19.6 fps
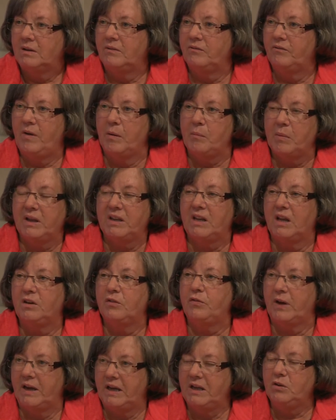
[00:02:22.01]
wenn man da eine
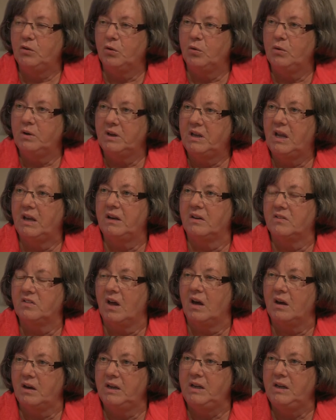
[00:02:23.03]
Veränderung in einer Sache